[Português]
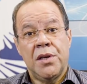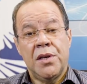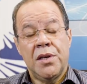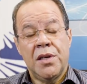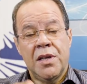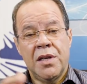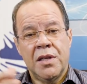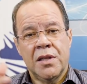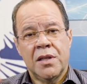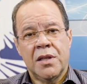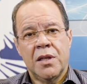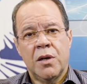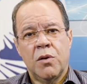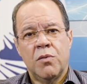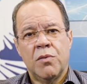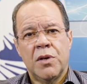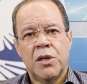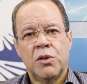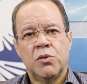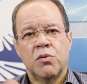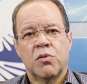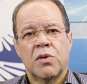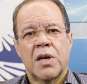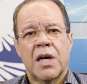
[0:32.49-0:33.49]
E então,
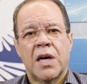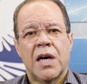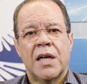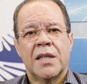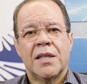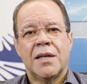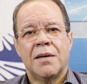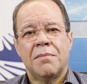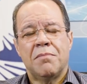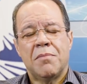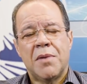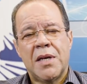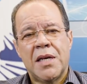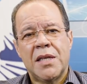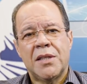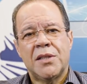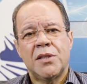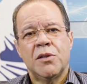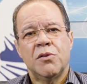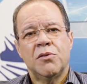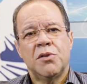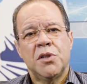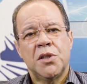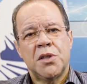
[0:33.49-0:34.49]

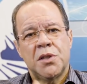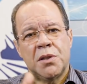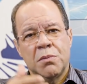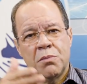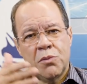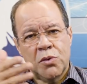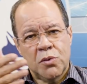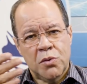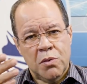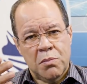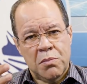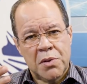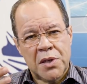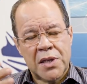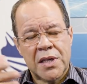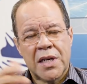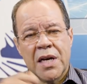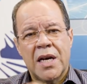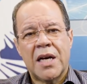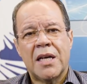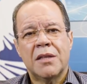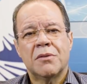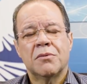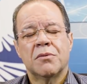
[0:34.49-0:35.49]
educadamente, eu disse: Muito
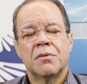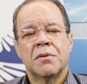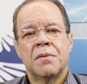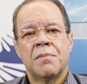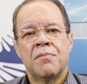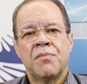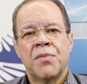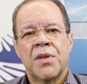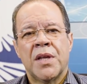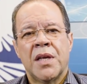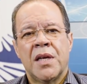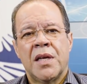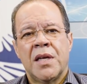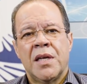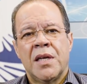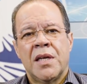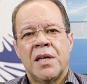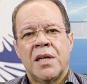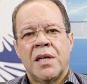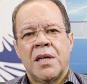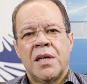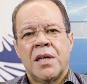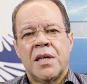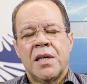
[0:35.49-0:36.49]
obrigado.
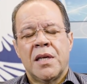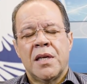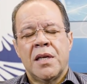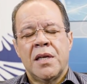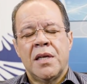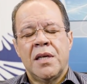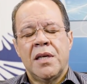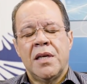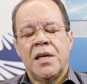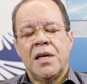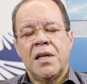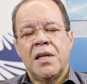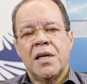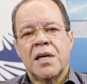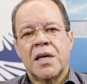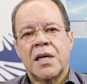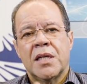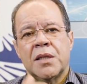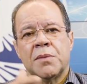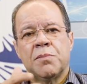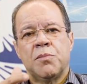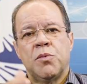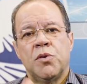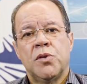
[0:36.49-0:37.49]
E ele
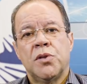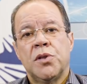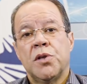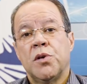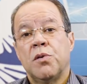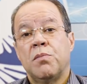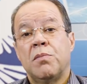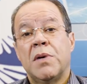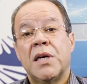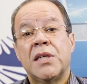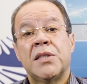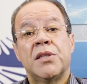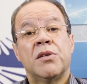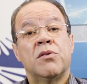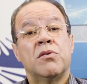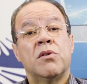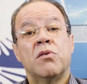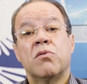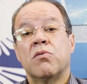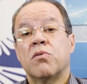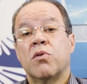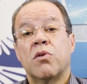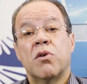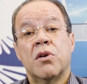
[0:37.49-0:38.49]
respondeu: Mas eu
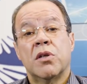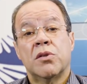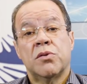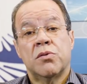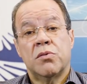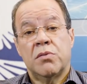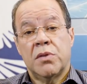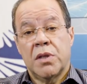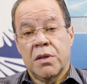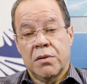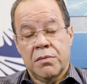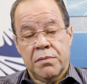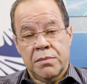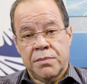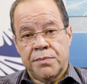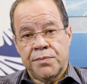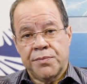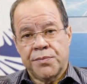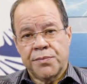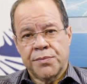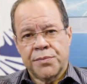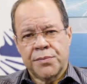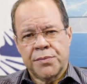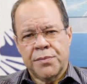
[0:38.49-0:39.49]
não gosto, não.
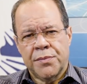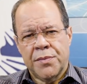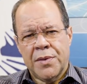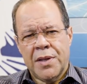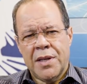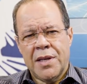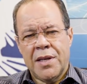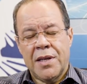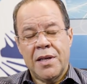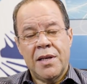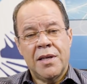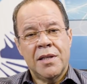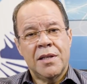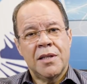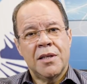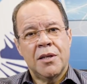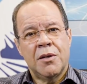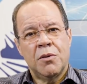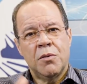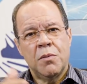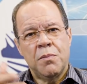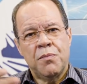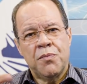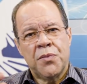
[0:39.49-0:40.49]

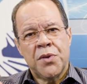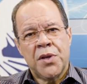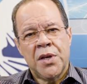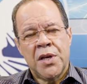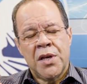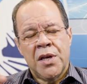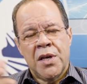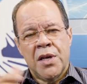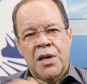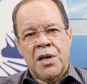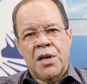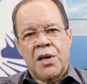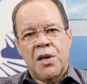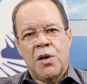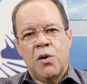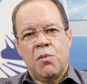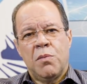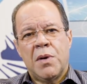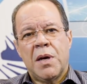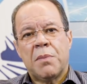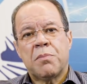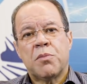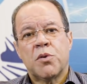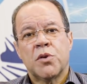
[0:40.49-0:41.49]
Então, eu
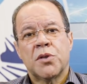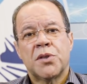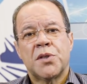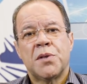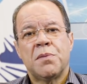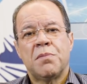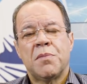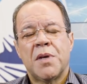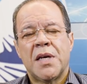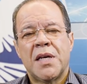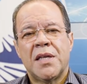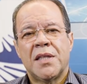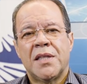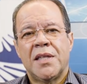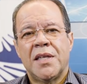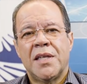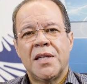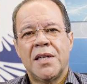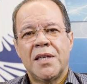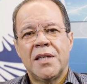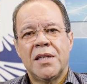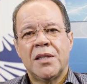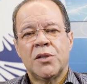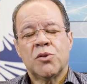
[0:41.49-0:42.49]
me aproximei
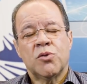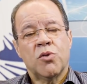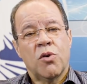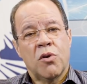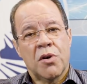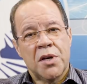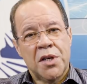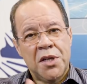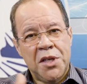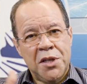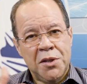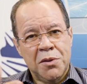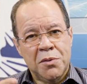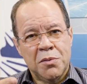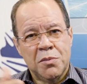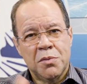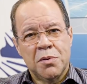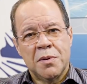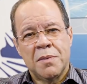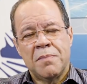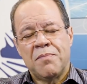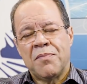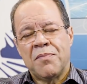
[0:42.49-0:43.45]
dele, sorrindo,